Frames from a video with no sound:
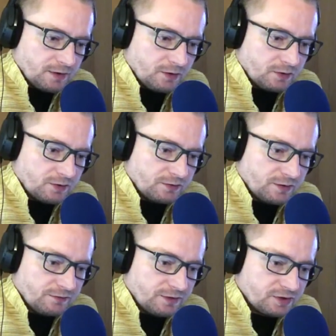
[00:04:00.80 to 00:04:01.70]
rozryw,
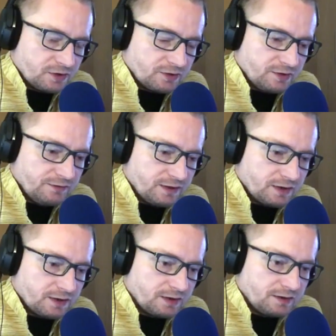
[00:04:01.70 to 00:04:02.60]
wiecznych
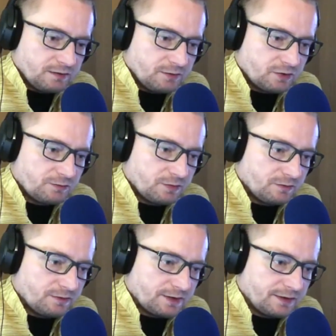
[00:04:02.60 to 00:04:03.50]
rozrywkach, e, biorąc pod
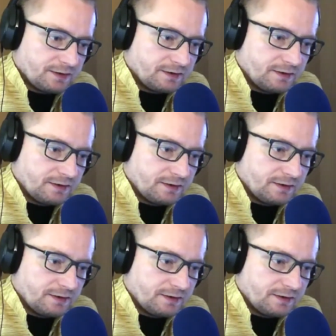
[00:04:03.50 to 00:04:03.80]
uwagę